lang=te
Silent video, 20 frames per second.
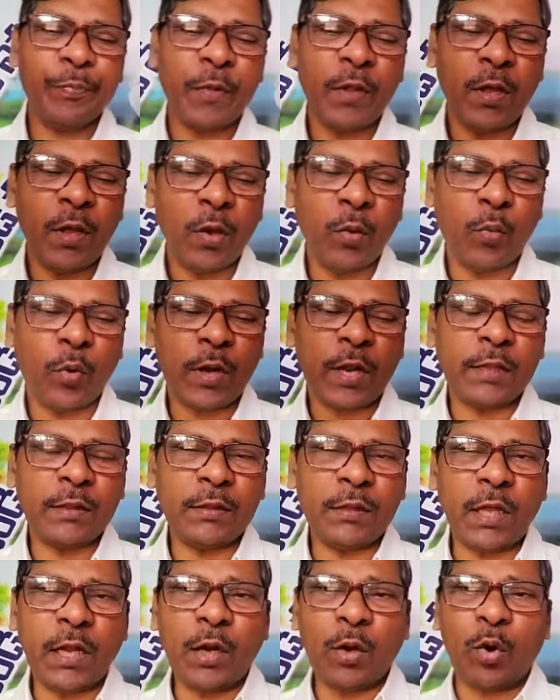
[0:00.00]

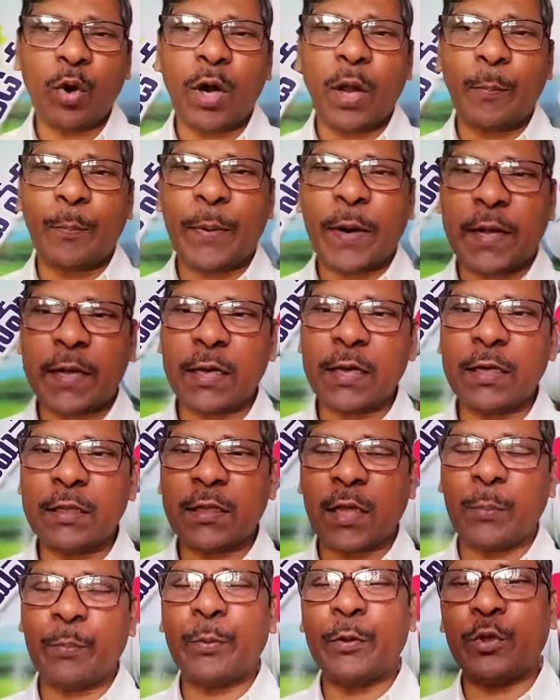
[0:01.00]
వారందరిని కూడా ప్రక్కకు
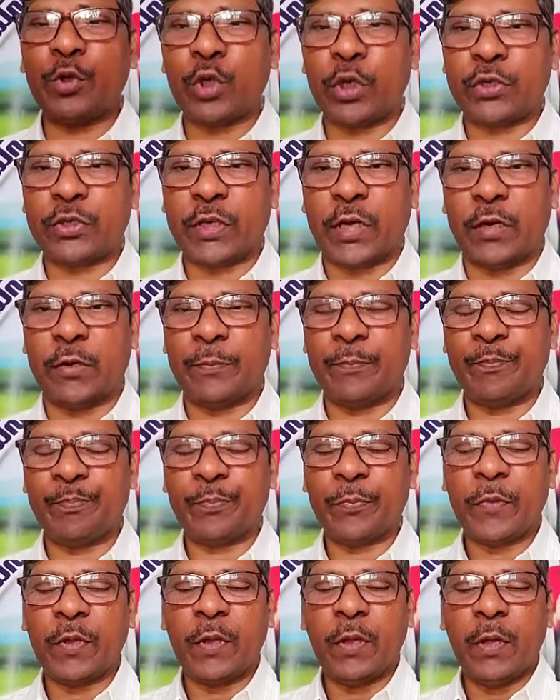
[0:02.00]
తప్పించేశాడు
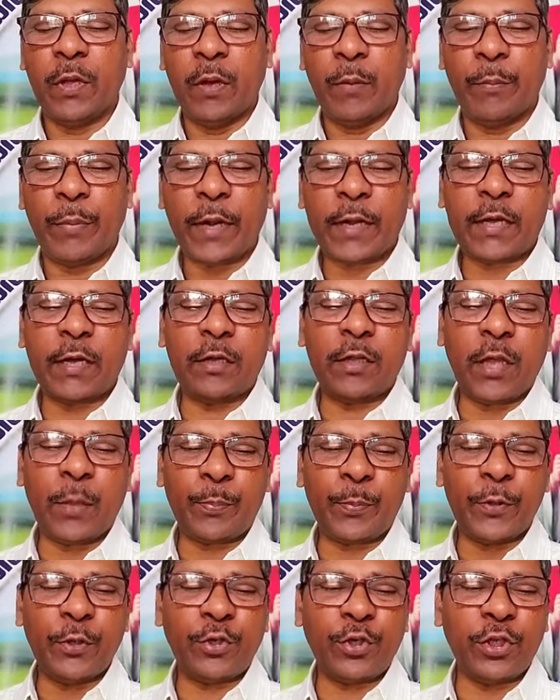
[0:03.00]
ప్రక్కకు
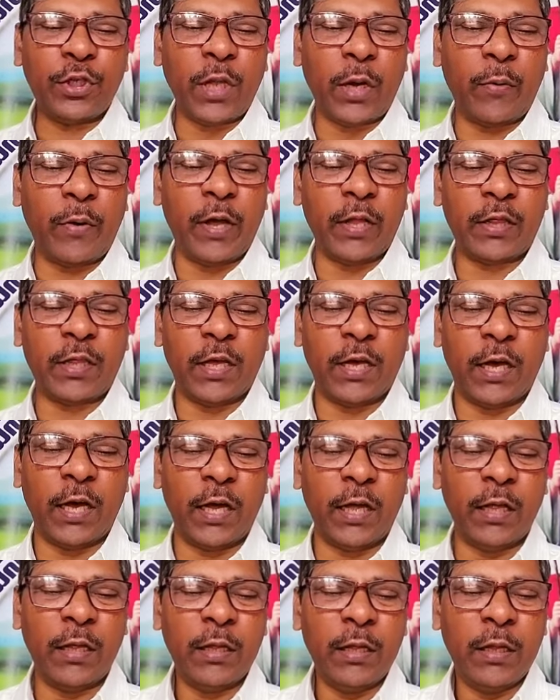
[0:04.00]
తప్పించిన తర్వాత
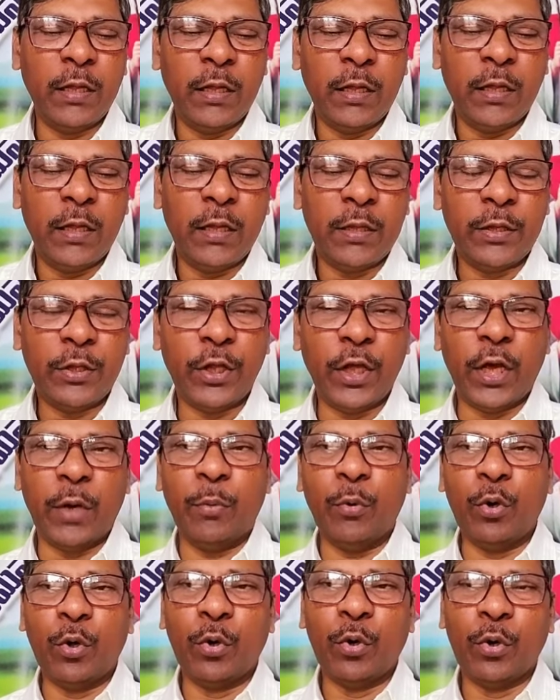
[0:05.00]

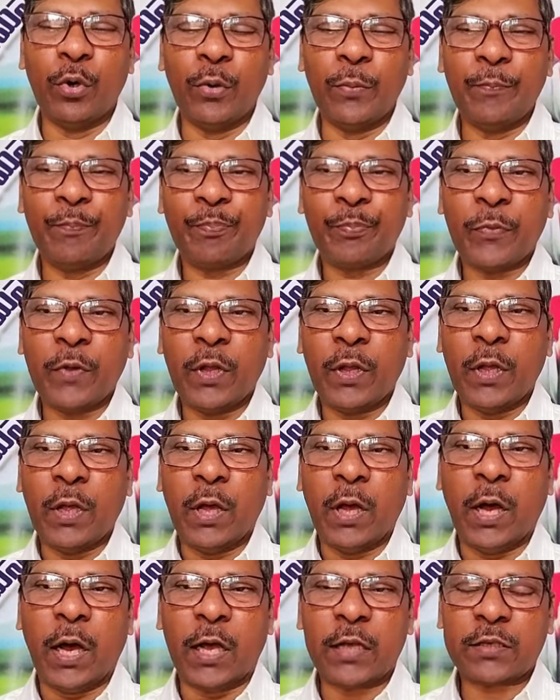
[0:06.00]
దేవుడు
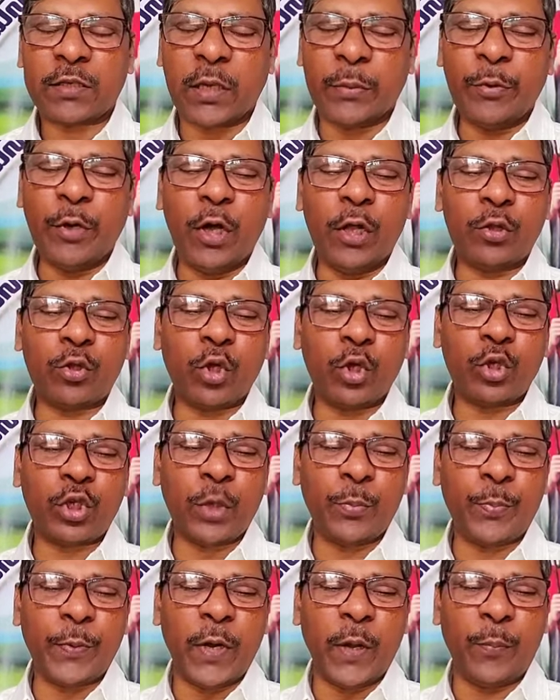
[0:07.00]
ఆ సమయంతో
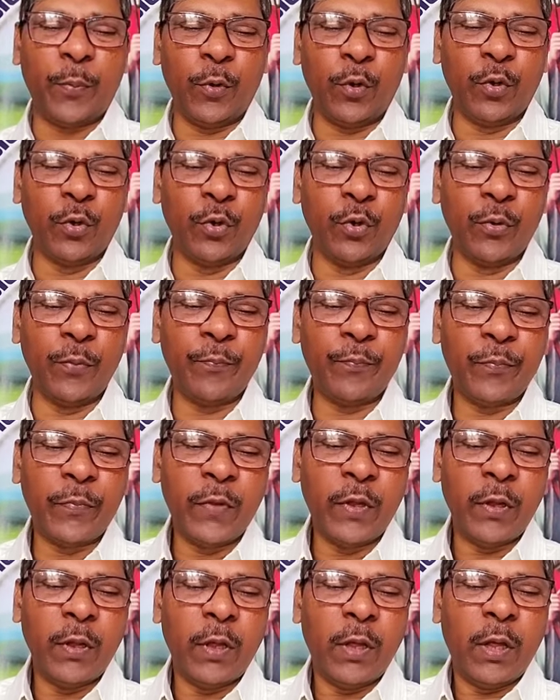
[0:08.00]
చెప్పినప్పుడు
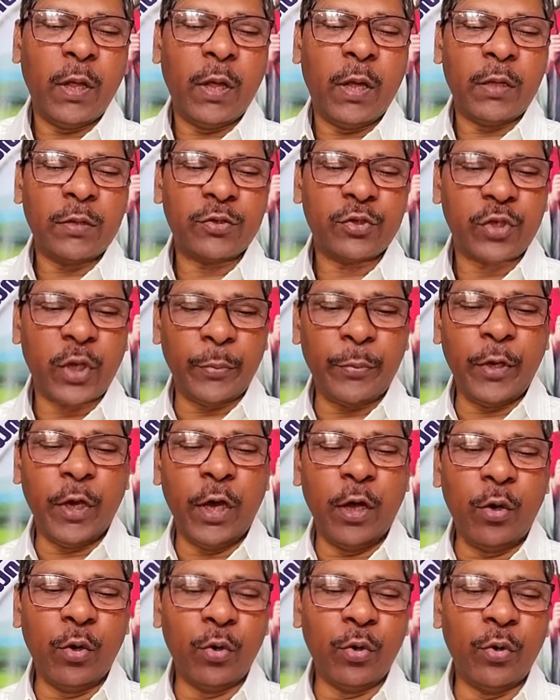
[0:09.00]

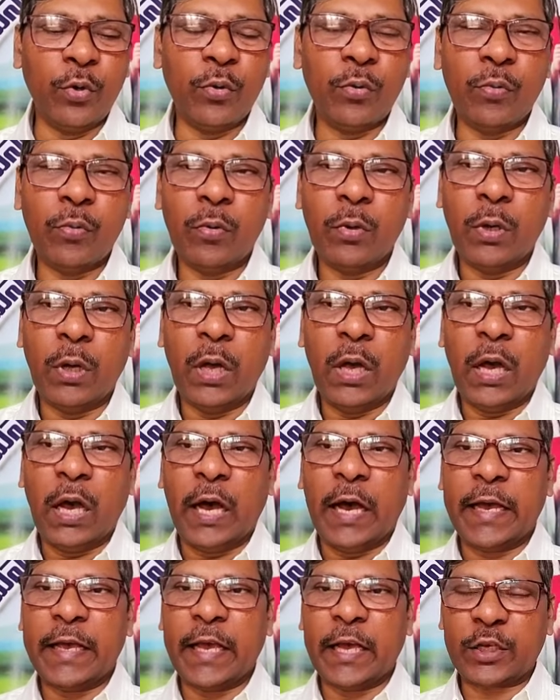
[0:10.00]
సమయలు ఆ
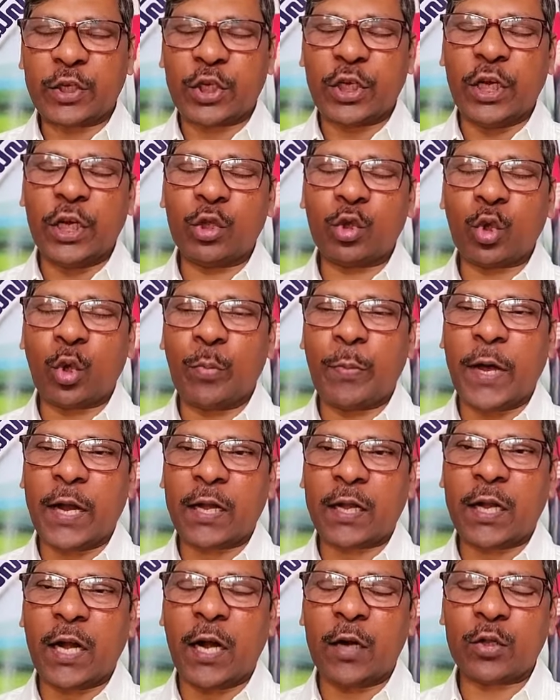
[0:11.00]
యశతో
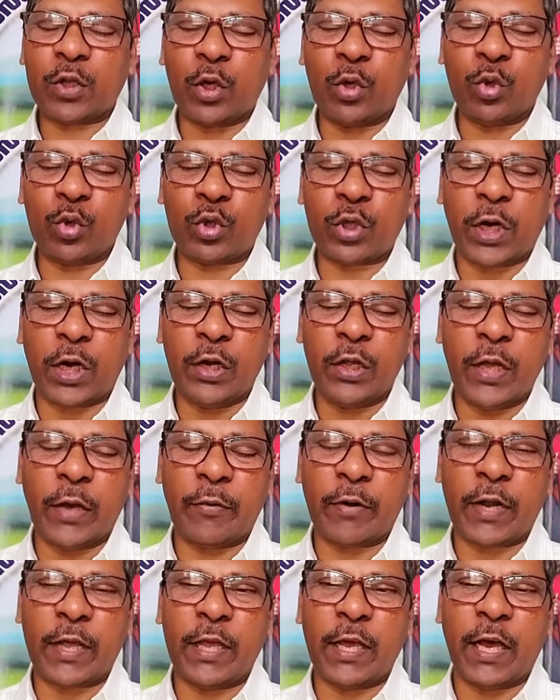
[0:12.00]
మాట్లాడుతూ అడుగుతున్నాడు
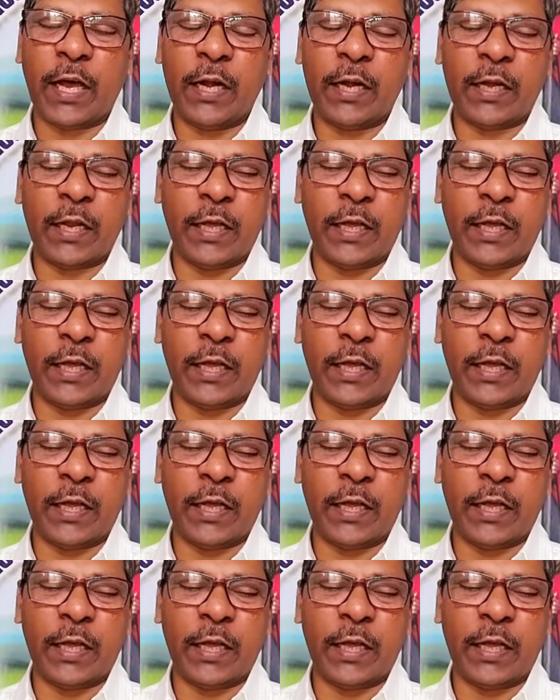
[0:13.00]
ఎవరయ్యా అంటే